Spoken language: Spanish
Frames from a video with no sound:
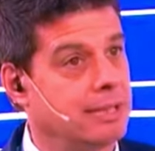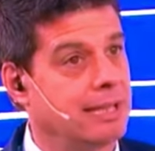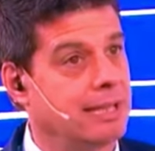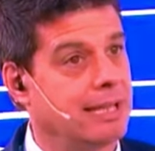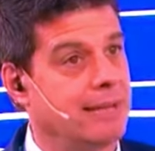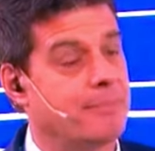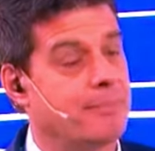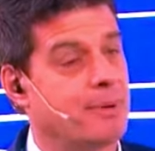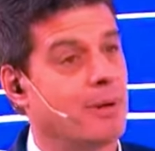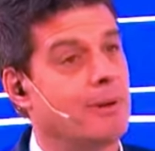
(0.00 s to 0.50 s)

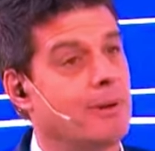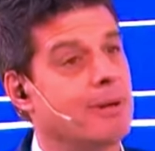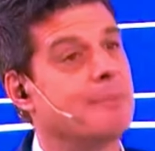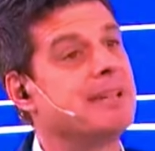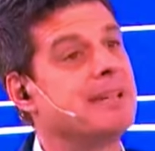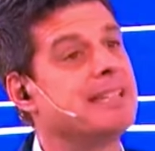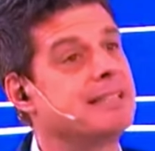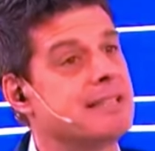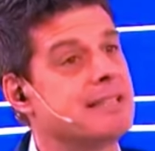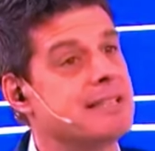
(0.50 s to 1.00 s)
que
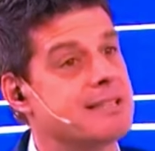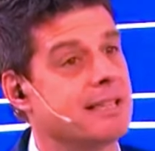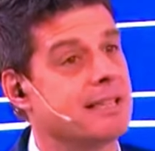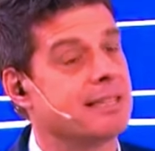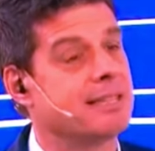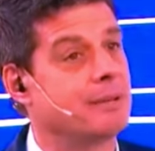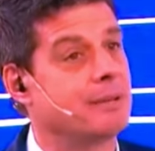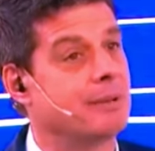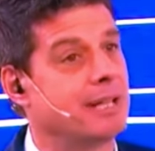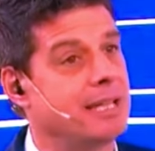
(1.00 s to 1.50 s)
probablemente
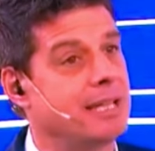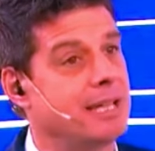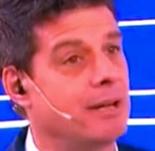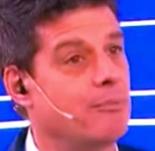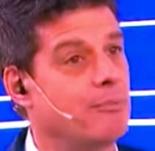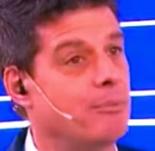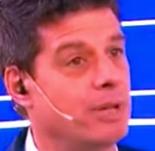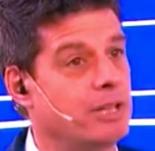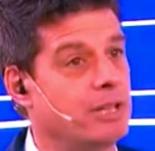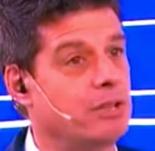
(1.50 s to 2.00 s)
incentivaría
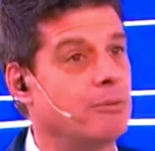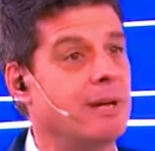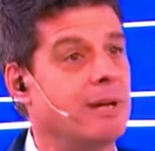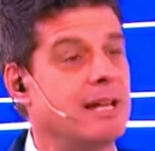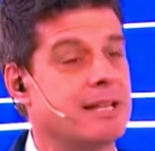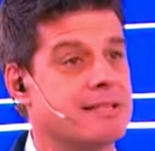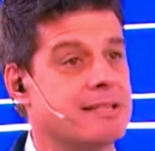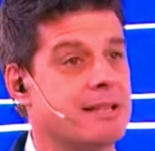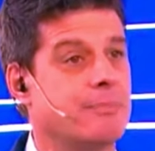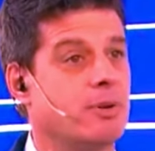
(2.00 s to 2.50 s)
un poquito
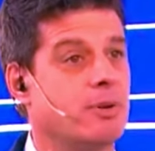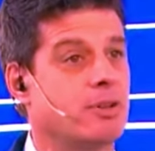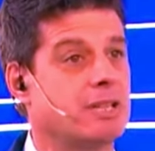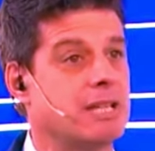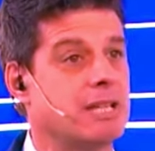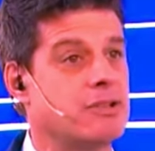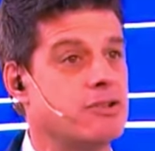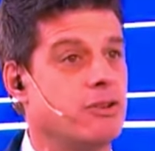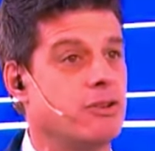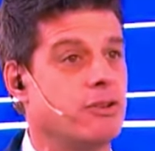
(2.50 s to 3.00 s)
más las
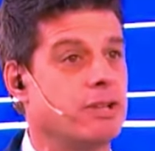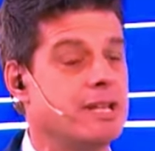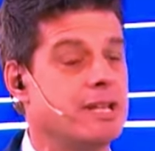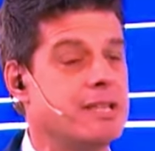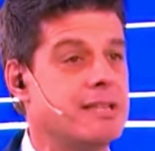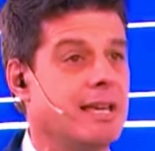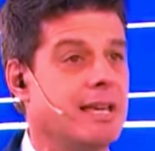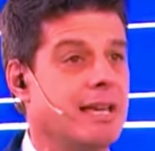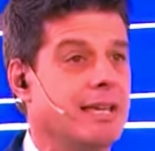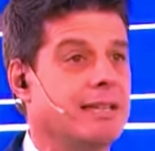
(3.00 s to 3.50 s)

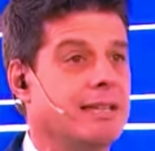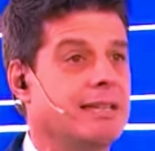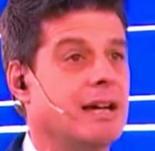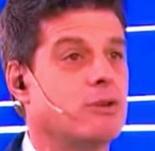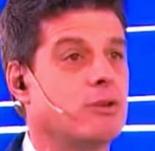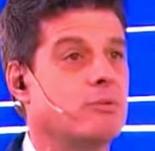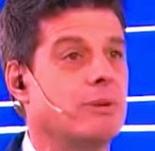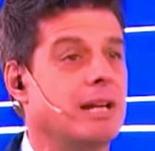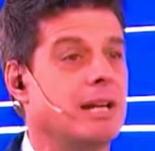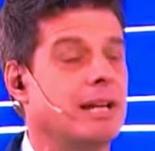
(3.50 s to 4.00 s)
exportaciones y
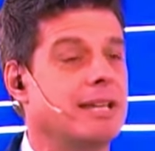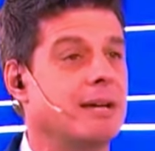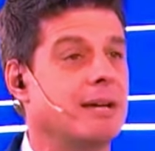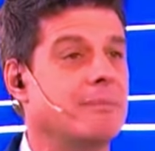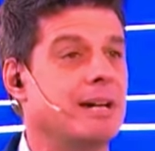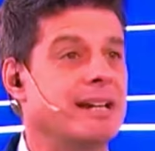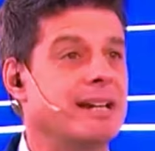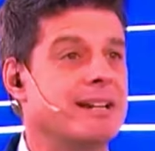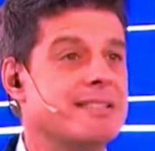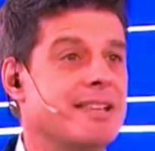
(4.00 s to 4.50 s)
acumularía
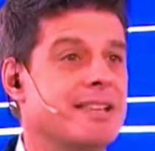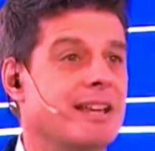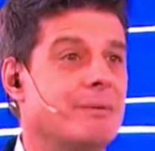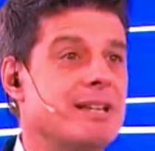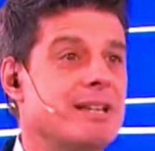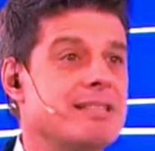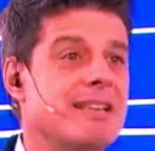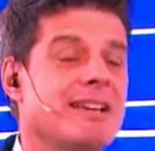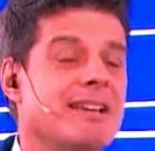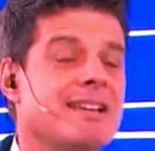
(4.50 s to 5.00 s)
más
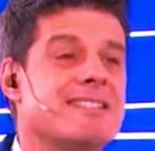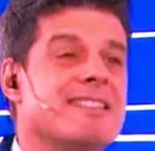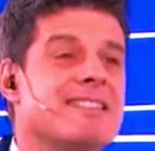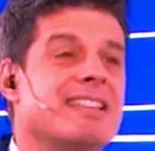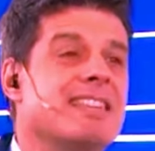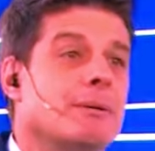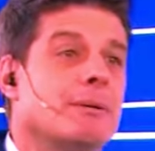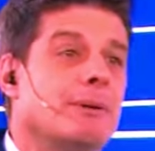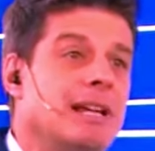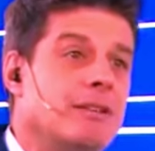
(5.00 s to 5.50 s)
reservas,
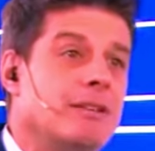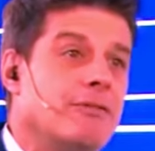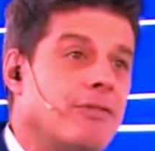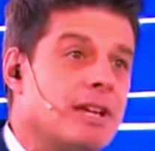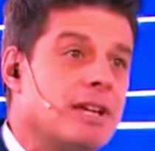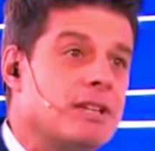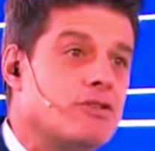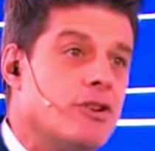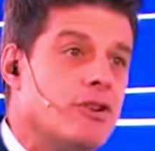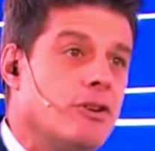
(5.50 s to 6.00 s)
se te va la
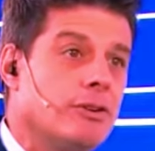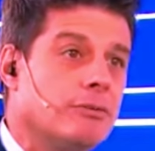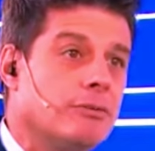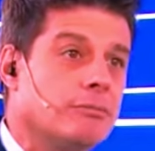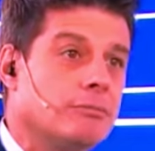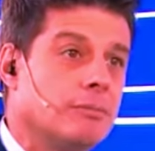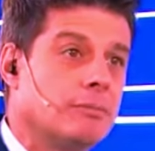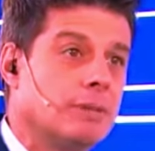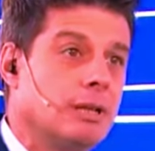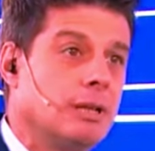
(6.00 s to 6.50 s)
inflación.
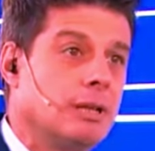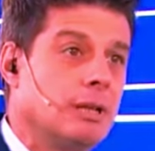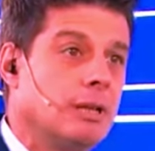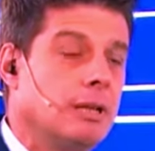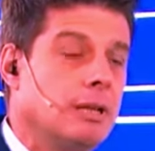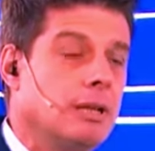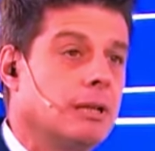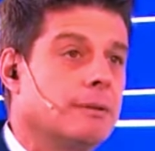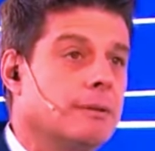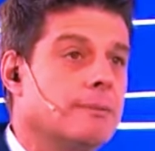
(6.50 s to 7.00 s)

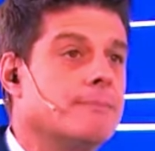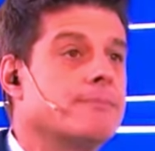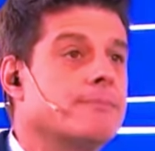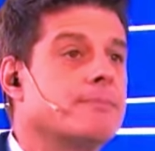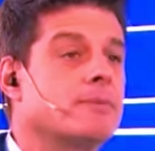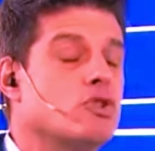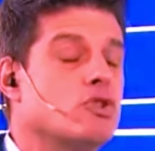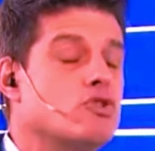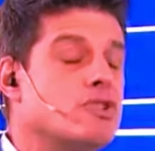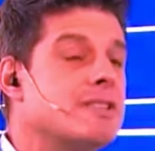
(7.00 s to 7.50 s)
Siempre.
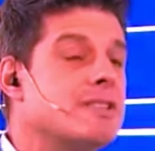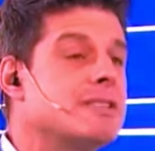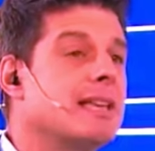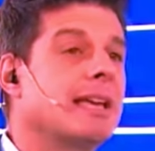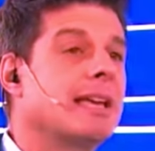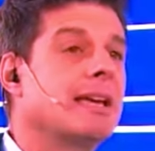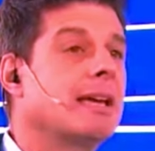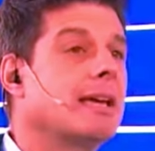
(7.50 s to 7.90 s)
Entonces,